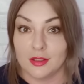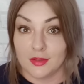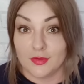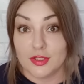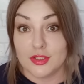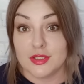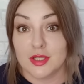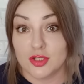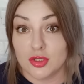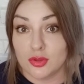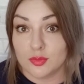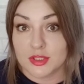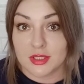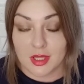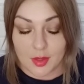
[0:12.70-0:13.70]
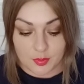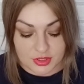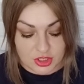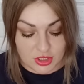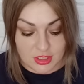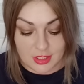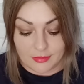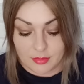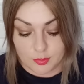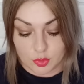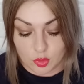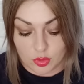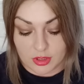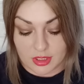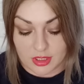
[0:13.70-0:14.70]
Давайте начнем с лапочки. Я вам
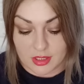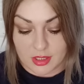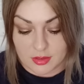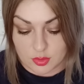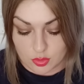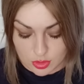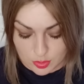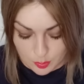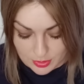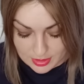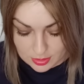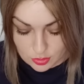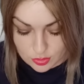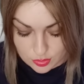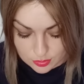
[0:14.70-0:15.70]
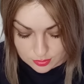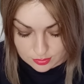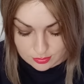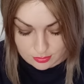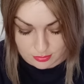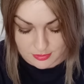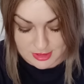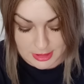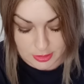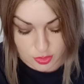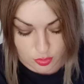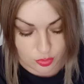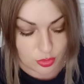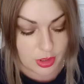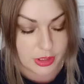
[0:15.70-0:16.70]
много раз уже про эту
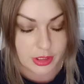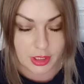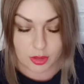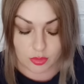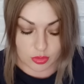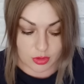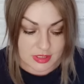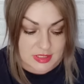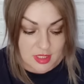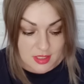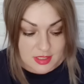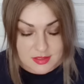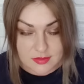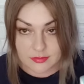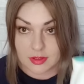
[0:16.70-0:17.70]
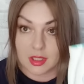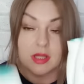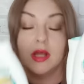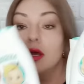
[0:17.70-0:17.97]
детскую линейку рассказывала.